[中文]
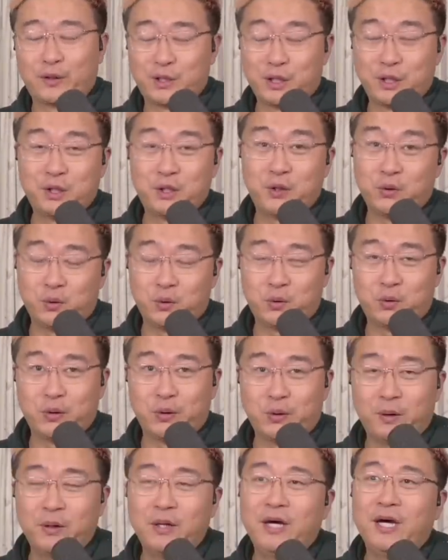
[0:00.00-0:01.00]
甚至有时
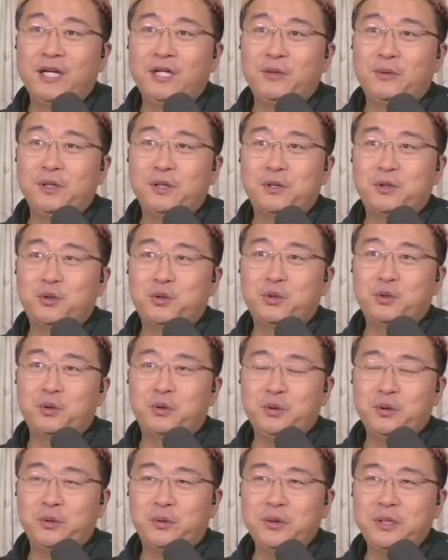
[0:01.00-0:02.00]
候有点就是
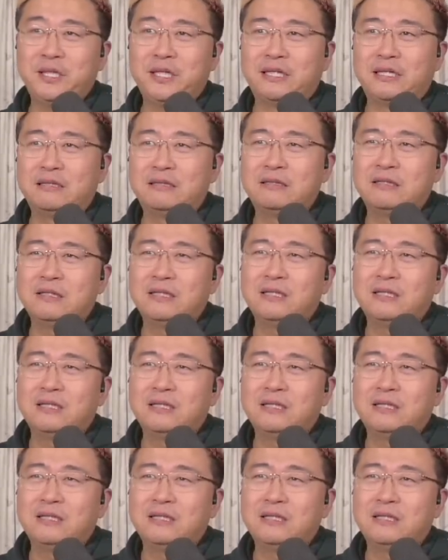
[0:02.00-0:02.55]
有有一点。